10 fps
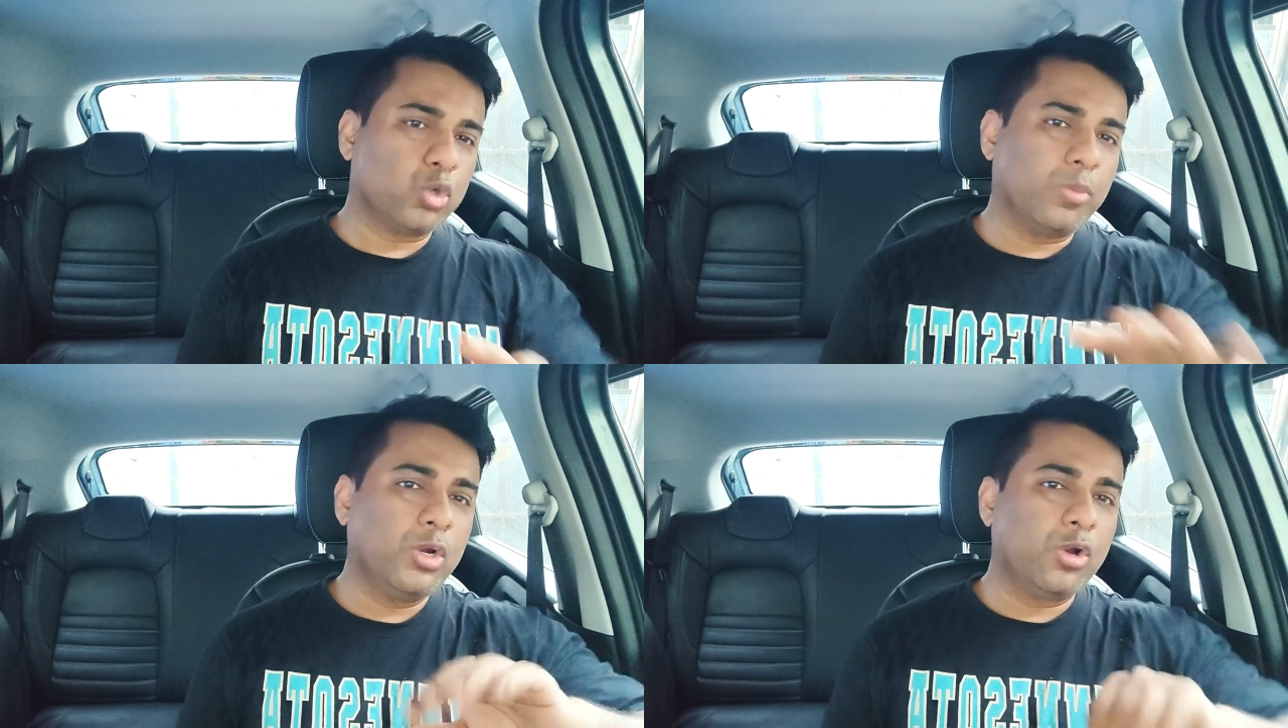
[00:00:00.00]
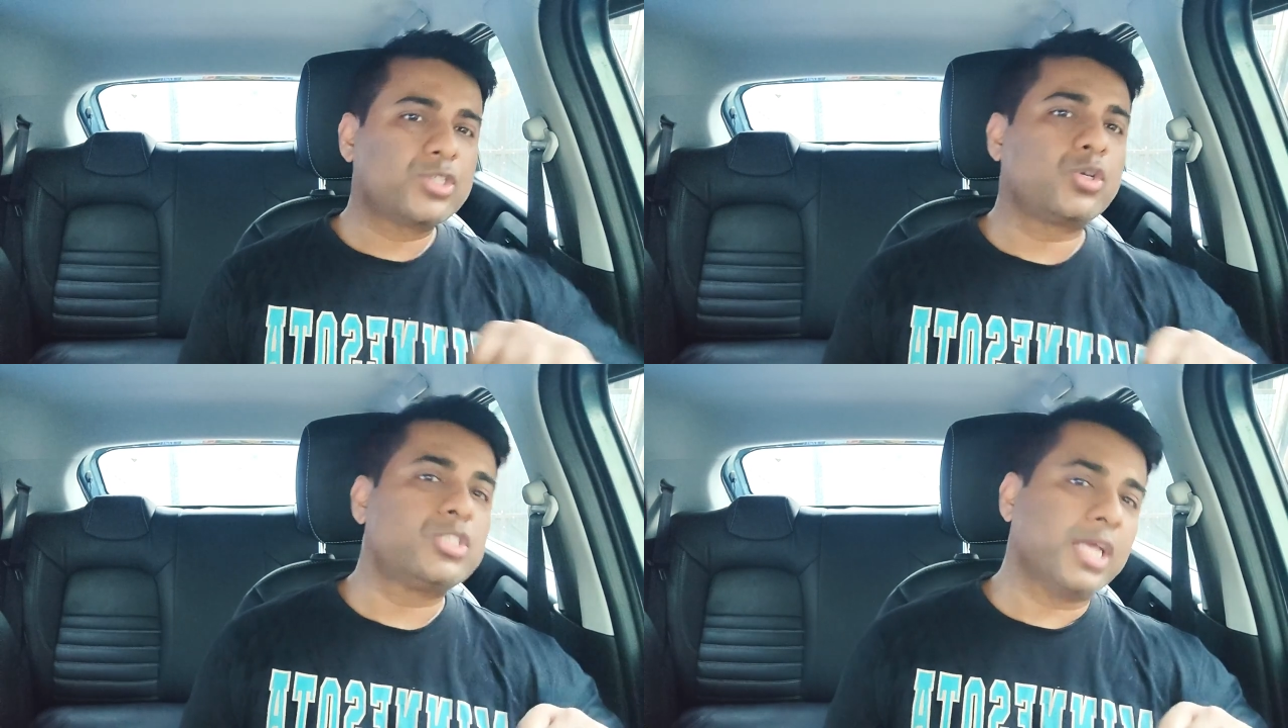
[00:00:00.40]
जो भी
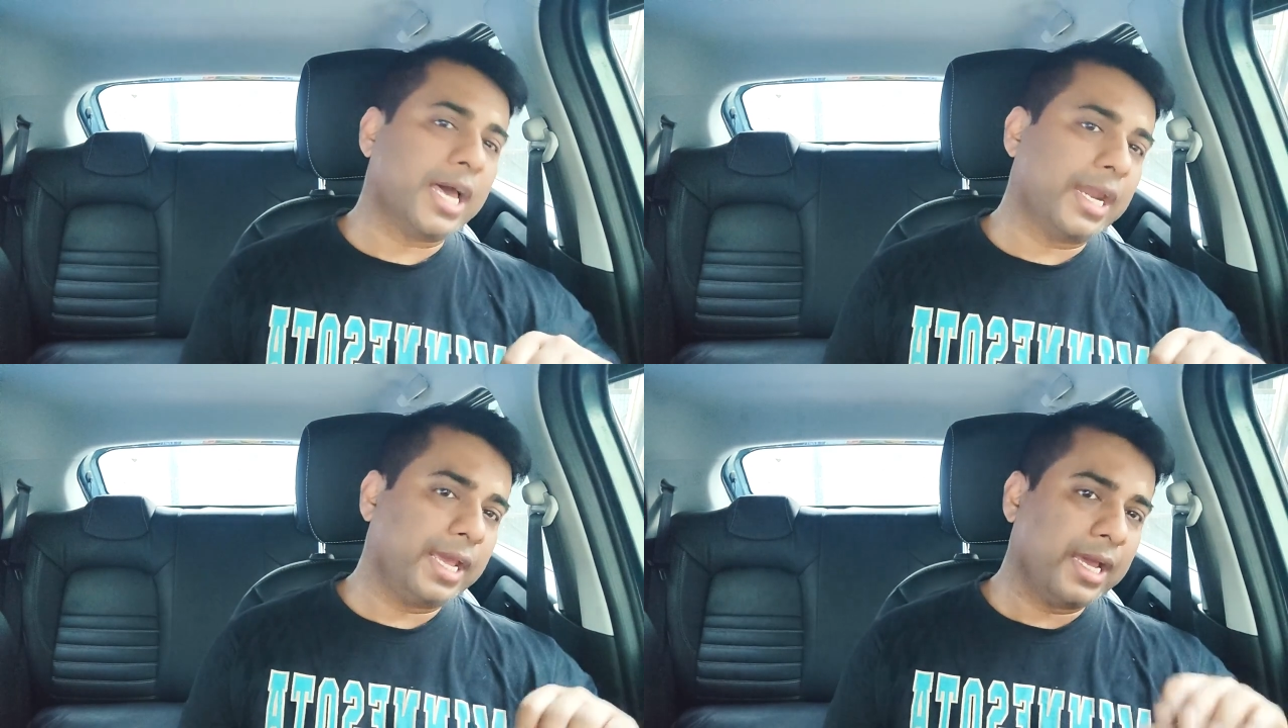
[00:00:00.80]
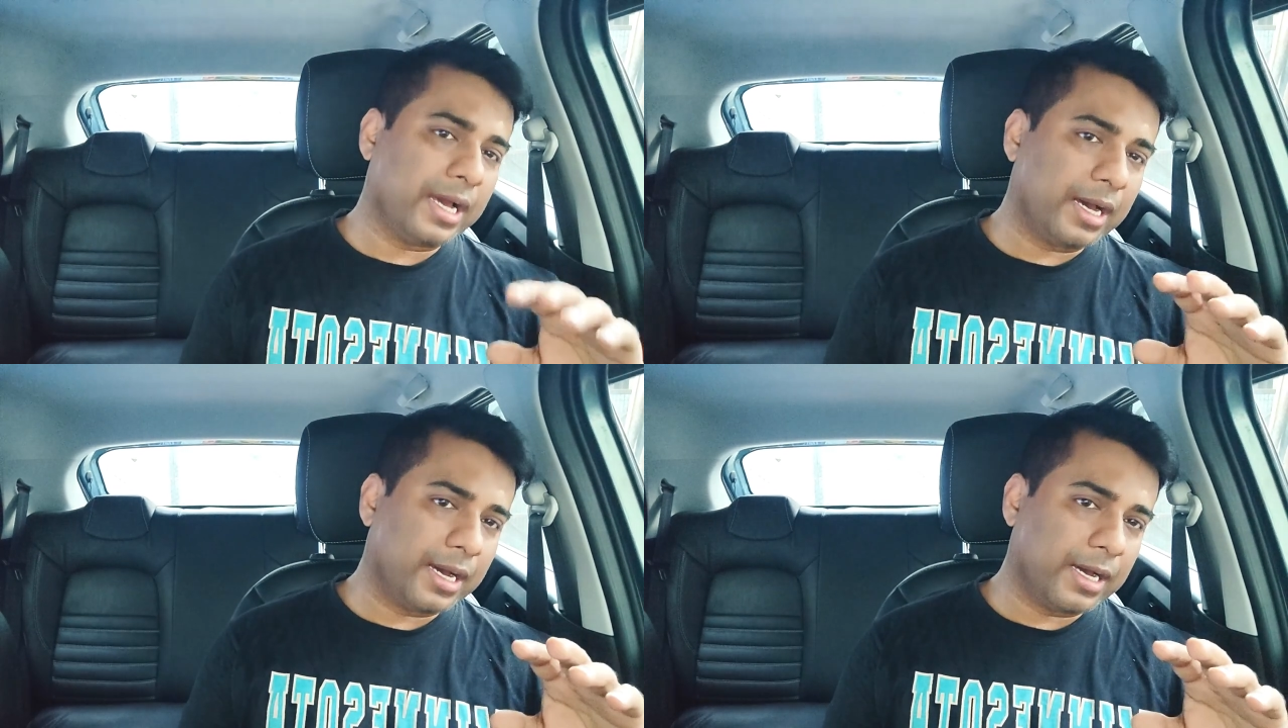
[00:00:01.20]
लोग इसको चला रहे
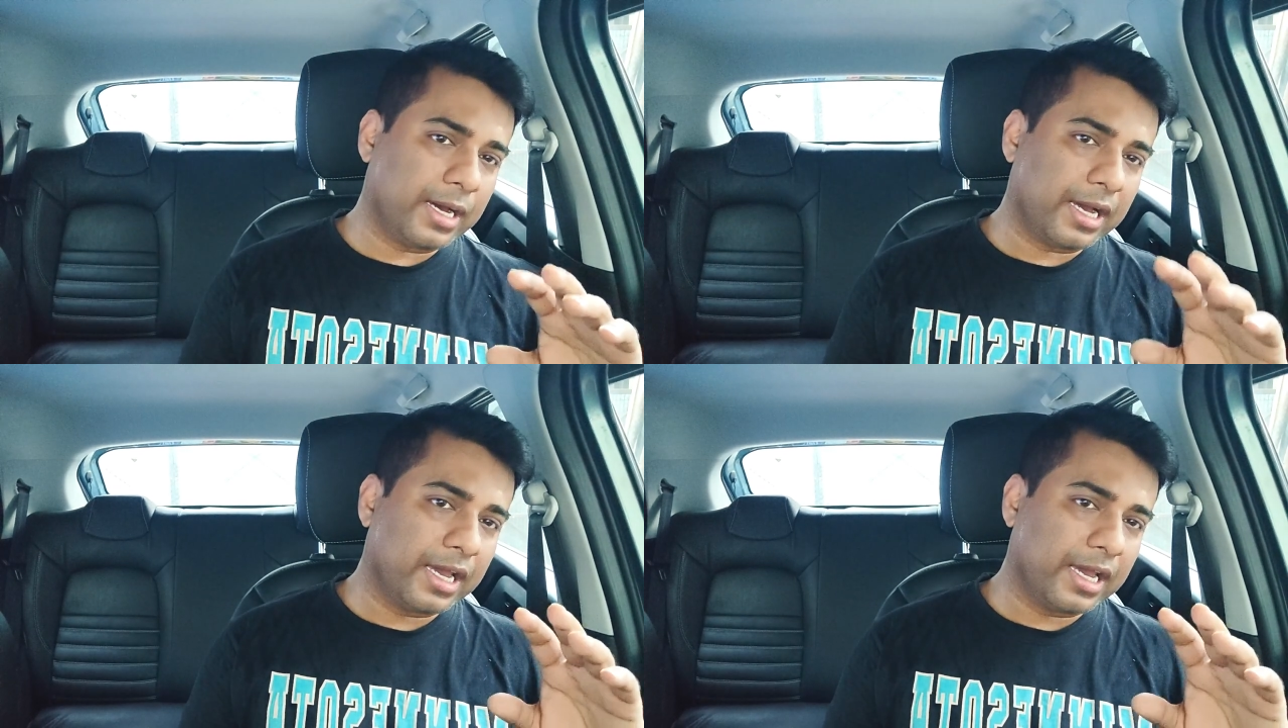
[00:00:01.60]
हैं uh,